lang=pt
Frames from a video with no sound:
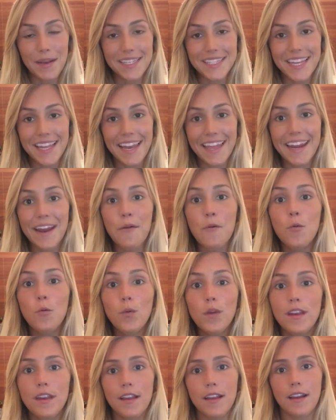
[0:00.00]
mas ela era
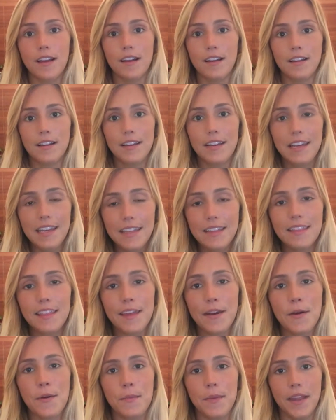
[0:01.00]
única,
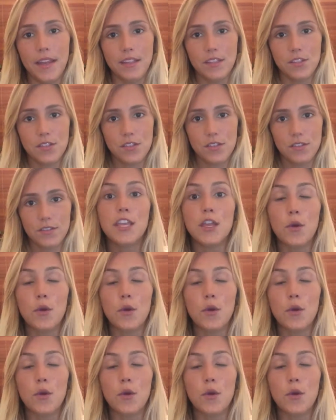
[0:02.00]
literalmente.